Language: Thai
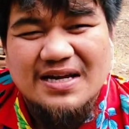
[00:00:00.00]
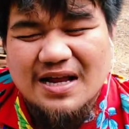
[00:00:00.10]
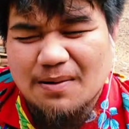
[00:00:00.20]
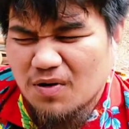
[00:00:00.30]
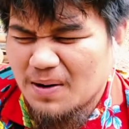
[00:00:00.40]

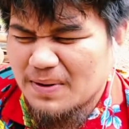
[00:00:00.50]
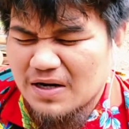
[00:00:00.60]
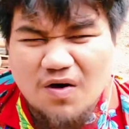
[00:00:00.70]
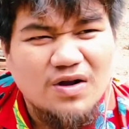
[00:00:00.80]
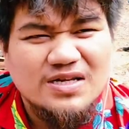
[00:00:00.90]
นะเพราะว่ามัน
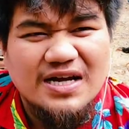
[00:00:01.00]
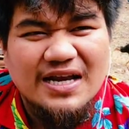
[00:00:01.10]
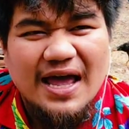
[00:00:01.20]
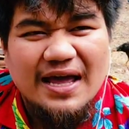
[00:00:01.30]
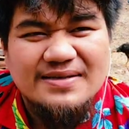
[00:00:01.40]
ร้อนเกิน
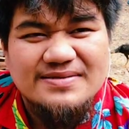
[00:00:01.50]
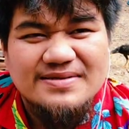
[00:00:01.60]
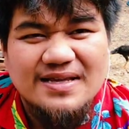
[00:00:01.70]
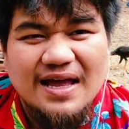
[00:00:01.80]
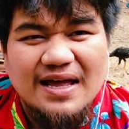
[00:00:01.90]
แล้ว
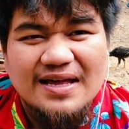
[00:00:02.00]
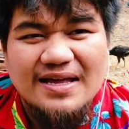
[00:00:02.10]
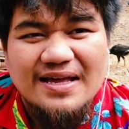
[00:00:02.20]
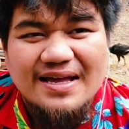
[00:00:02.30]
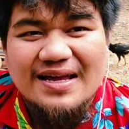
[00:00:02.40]
นะ
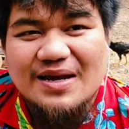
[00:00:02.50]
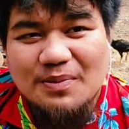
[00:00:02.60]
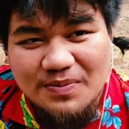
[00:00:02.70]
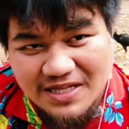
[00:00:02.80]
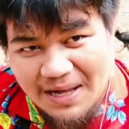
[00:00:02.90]
เดี๋ยวผ
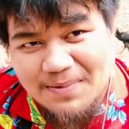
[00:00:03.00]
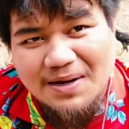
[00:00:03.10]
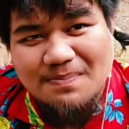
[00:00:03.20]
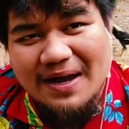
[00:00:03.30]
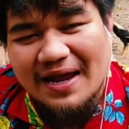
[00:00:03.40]
มจะทำคลิ
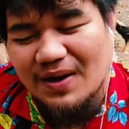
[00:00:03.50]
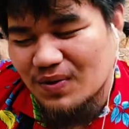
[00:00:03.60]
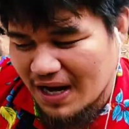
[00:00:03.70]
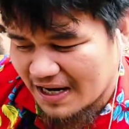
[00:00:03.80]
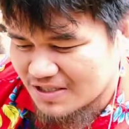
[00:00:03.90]
ปใหม่ให้ลูก
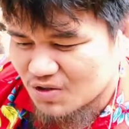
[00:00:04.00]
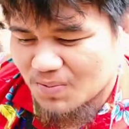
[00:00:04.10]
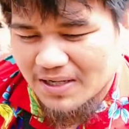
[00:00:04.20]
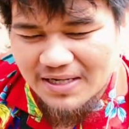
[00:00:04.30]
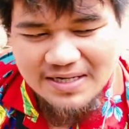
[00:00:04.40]
ค้าได้ชม
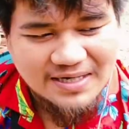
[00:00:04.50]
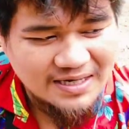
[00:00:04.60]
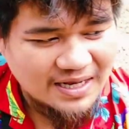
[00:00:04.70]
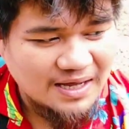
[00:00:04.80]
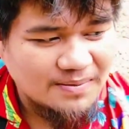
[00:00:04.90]
อีก
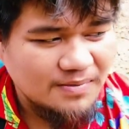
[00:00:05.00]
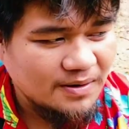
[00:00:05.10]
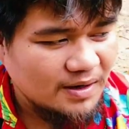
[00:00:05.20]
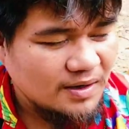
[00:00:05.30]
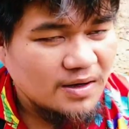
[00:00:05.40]
นะ
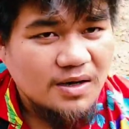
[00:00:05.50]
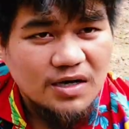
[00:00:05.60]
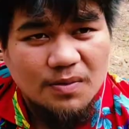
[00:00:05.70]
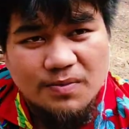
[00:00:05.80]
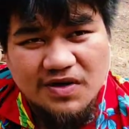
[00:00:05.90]

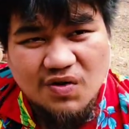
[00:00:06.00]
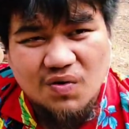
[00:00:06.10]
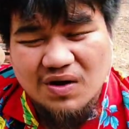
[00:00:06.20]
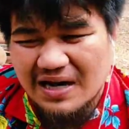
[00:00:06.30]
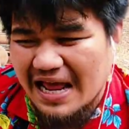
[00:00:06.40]
เดี๋ยวผมจะลง
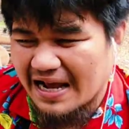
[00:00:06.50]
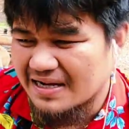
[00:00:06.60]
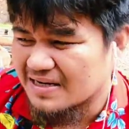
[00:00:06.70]
กลาง